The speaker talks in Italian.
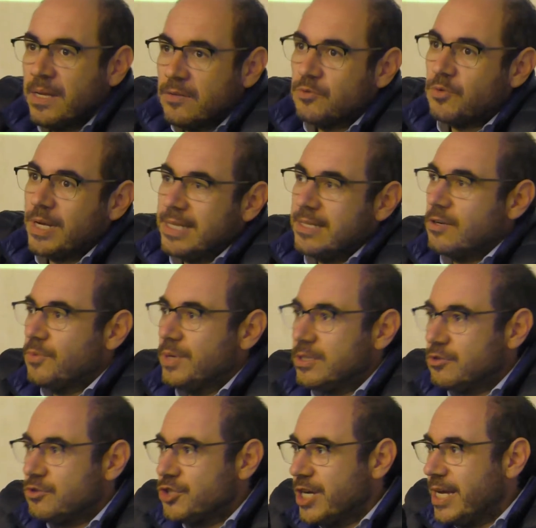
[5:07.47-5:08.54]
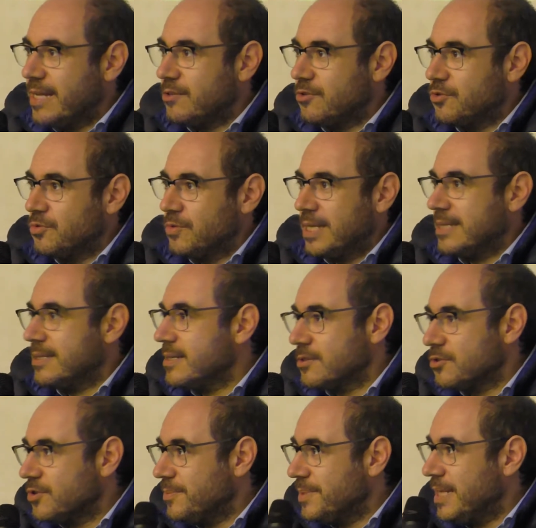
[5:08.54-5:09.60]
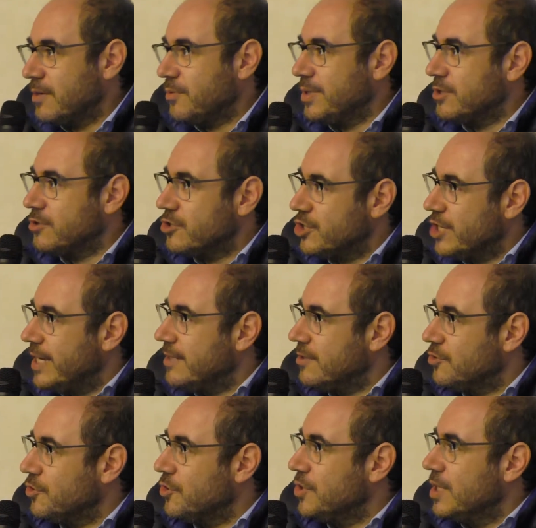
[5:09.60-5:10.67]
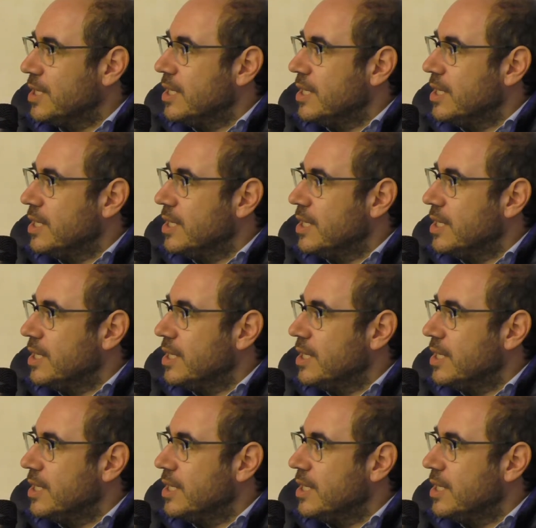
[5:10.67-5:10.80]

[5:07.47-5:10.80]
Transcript: durante il 400, durante la seconda metà del 400